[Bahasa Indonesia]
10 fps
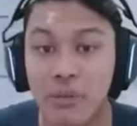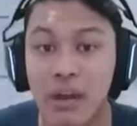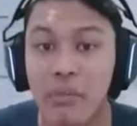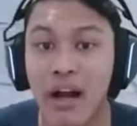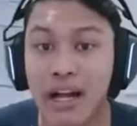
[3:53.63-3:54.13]

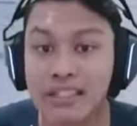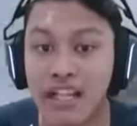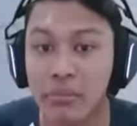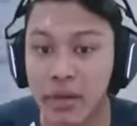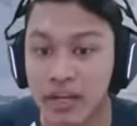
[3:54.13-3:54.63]
melambangkan
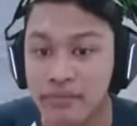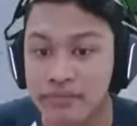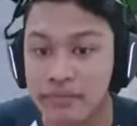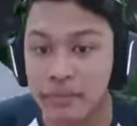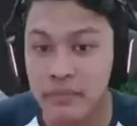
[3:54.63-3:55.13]
segmen.
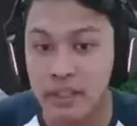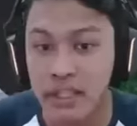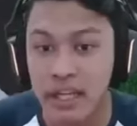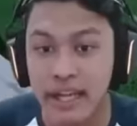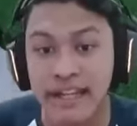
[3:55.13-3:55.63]

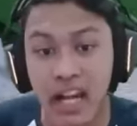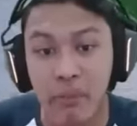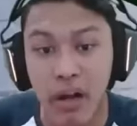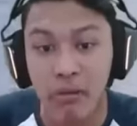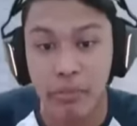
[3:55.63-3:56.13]
Nah, ini kan
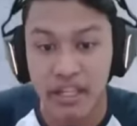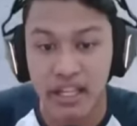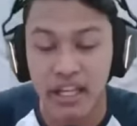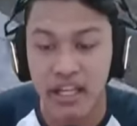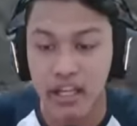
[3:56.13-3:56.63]
lambang Ming
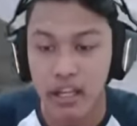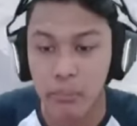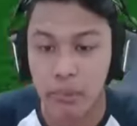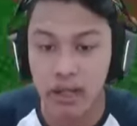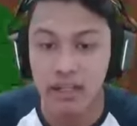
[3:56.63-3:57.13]
ya. Ini
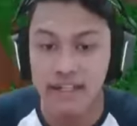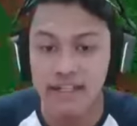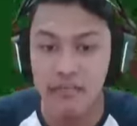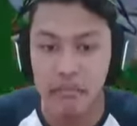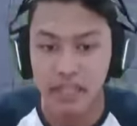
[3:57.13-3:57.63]
lambang
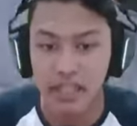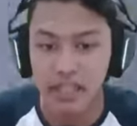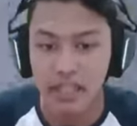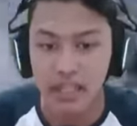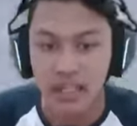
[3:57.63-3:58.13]
res
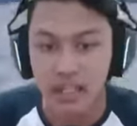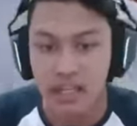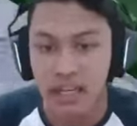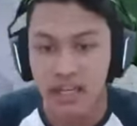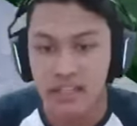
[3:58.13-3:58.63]
Ming.
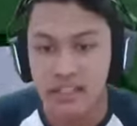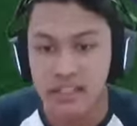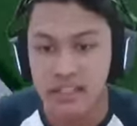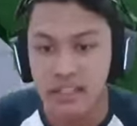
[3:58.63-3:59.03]
Dan di sini